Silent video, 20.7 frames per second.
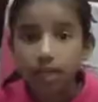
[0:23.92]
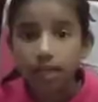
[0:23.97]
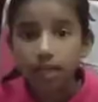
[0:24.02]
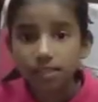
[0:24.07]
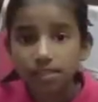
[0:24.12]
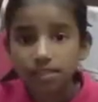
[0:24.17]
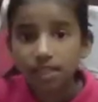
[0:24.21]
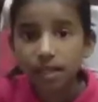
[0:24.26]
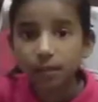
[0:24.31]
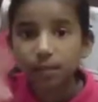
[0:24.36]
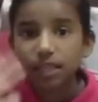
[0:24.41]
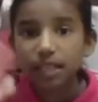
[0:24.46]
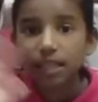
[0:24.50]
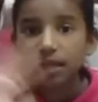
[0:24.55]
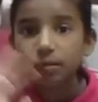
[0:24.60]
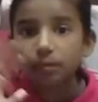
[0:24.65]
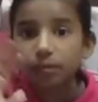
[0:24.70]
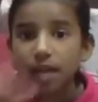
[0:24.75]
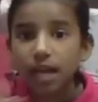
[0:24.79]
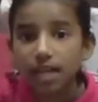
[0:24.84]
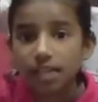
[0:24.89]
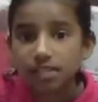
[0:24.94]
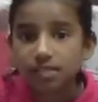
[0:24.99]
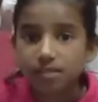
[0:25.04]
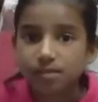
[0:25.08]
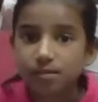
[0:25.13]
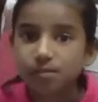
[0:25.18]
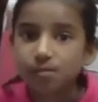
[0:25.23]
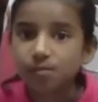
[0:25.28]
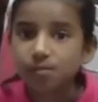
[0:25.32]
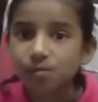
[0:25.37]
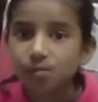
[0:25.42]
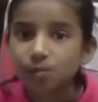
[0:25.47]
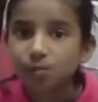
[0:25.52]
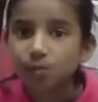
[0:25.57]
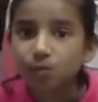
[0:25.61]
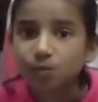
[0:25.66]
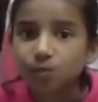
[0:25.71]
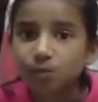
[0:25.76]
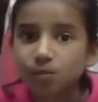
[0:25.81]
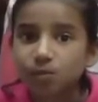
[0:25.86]
तो जी नैन्सी
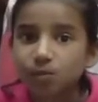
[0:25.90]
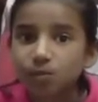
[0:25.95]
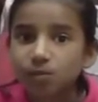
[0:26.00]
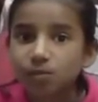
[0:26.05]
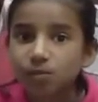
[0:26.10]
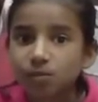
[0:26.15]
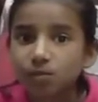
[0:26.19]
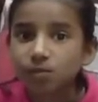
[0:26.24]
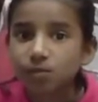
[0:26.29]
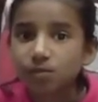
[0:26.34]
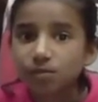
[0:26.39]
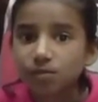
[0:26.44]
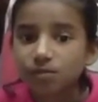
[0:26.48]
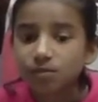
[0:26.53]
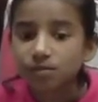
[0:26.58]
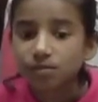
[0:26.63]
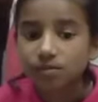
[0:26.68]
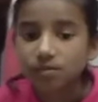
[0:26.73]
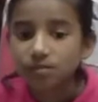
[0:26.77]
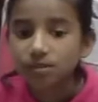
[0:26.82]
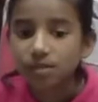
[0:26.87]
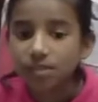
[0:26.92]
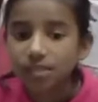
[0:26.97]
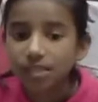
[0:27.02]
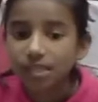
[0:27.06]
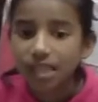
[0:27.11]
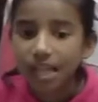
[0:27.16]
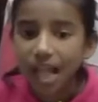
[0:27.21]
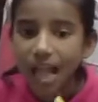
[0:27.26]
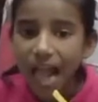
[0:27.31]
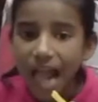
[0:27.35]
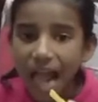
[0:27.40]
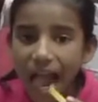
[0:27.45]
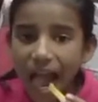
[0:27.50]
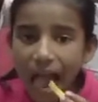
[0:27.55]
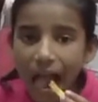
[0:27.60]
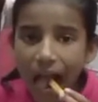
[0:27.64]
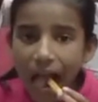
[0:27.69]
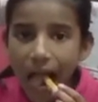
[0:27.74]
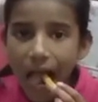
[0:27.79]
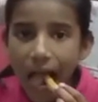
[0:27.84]
वालेकुम जी नैन्सी असलम कर रही
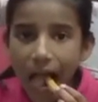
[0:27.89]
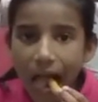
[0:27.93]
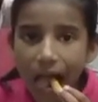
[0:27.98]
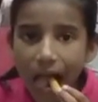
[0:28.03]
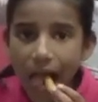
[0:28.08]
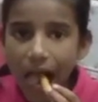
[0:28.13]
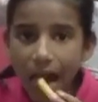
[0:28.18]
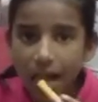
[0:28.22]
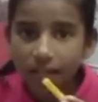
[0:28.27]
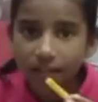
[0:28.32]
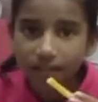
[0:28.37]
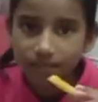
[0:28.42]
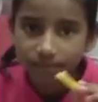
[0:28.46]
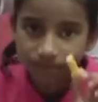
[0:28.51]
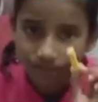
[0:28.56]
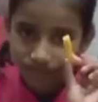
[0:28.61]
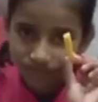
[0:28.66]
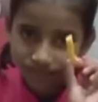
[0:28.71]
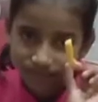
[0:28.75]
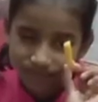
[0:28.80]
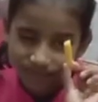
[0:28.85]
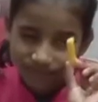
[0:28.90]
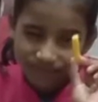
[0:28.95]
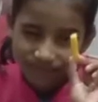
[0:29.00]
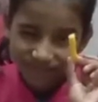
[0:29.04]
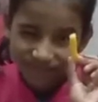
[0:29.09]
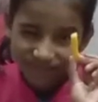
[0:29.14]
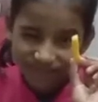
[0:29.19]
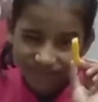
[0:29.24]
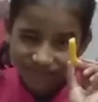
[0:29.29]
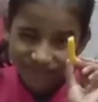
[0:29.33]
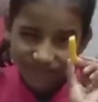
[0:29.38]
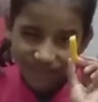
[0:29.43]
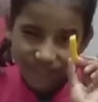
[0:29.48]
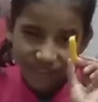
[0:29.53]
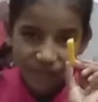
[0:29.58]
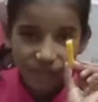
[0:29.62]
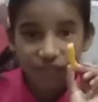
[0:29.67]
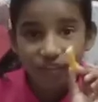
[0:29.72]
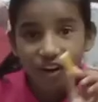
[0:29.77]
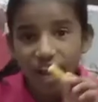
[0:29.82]
तो अभी क्या खा रही है पहले
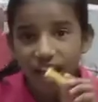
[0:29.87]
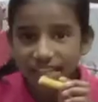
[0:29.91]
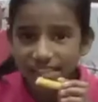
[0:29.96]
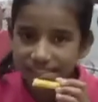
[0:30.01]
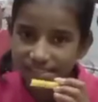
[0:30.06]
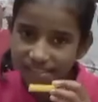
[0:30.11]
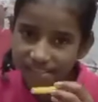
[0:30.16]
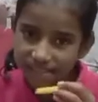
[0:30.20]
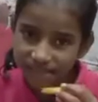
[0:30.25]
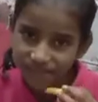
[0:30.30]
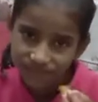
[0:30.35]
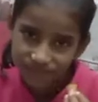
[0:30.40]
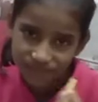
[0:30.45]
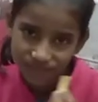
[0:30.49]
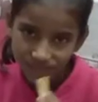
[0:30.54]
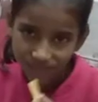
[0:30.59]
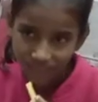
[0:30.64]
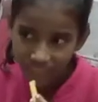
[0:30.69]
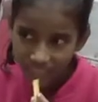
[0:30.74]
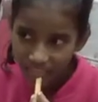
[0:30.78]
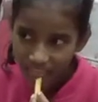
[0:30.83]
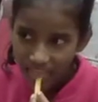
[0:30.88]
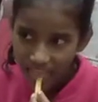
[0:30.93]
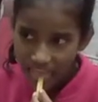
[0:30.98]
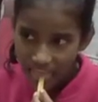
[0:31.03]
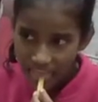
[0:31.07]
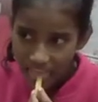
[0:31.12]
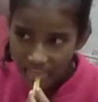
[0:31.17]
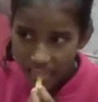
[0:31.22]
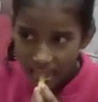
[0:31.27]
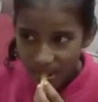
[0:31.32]
फ्राइज फ्राइज ठीक